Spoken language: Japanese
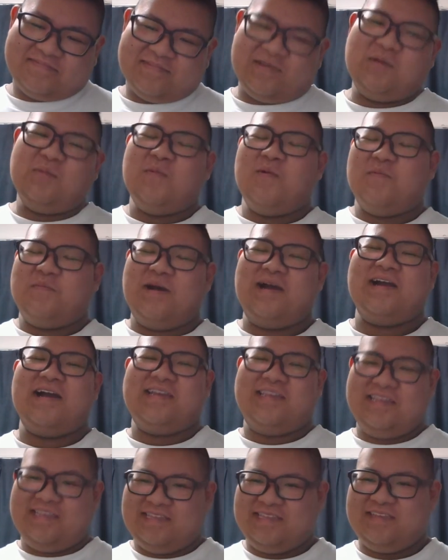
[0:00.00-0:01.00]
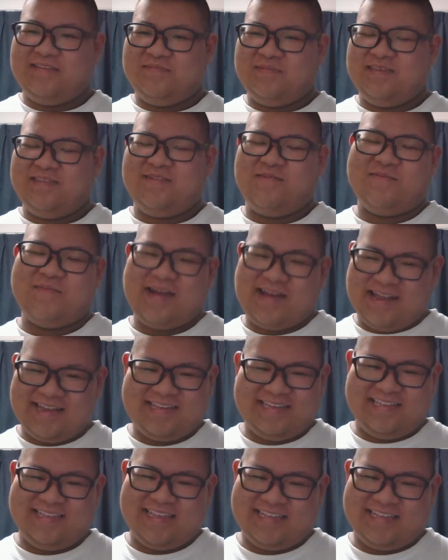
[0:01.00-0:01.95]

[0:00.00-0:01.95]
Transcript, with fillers: どうもバガキン TV のバガキン